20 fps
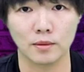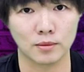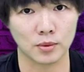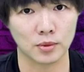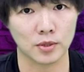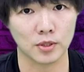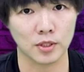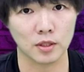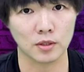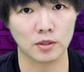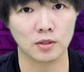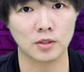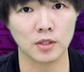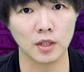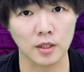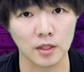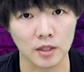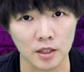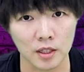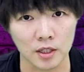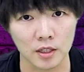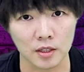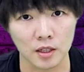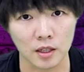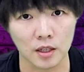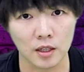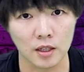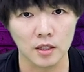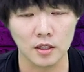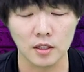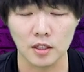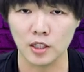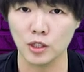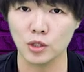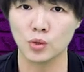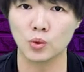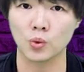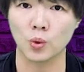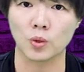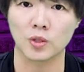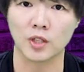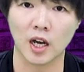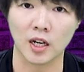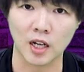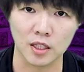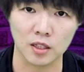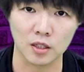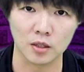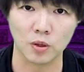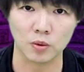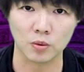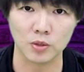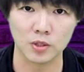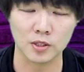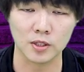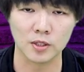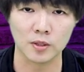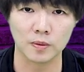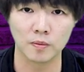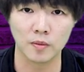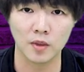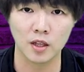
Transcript: 就是一个正义的、理所当然的东西。